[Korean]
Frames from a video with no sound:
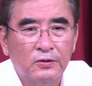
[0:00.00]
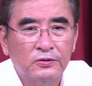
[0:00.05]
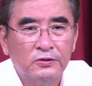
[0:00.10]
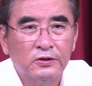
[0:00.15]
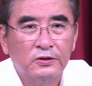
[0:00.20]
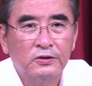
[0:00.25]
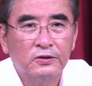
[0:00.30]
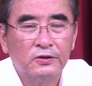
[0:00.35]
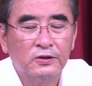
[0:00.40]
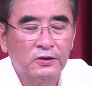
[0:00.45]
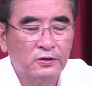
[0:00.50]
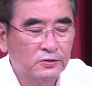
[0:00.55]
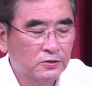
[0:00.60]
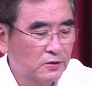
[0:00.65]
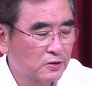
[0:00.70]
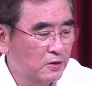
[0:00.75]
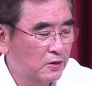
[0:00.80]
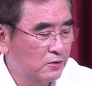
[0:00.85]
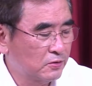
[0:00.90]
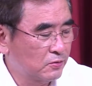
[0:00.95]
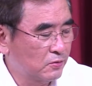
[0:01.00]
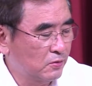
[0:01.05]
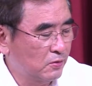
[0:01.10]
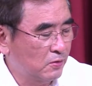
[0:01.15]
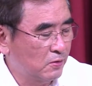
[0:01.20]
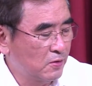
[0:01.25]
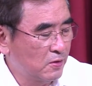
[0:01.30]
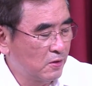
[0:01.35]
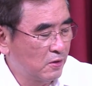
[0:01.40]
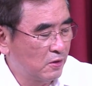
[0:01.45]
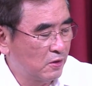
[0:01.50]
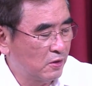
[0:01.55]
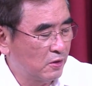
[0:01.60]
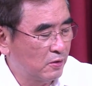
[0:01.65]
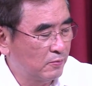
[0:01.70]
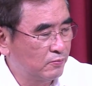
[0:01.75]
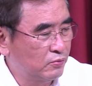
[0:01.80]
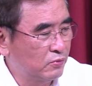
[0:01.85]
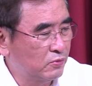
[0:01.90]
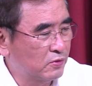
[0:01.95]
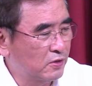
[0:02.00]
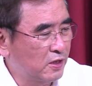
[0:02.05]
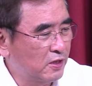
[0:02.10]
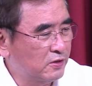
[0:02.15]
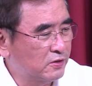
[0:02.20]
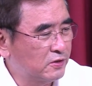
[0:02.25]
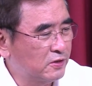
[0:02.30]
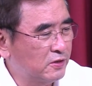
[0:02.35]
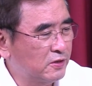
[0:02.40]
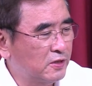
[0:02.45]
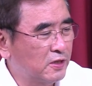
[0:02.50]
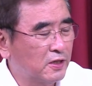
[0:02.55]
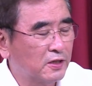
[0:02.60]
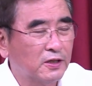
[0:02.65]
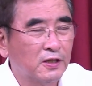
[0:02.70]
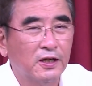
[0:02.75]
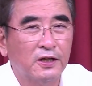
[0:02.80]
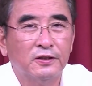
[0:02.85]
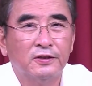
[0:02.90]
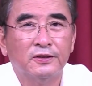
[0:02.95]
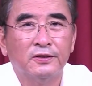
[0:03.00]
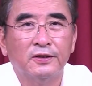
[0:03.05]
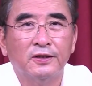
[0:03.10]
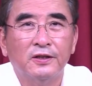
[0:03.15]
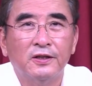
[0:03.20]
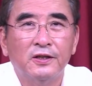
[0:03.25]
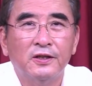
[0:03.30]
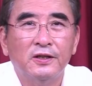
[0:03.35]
저는 그것을 가지고 예, 불가에서 이야기하는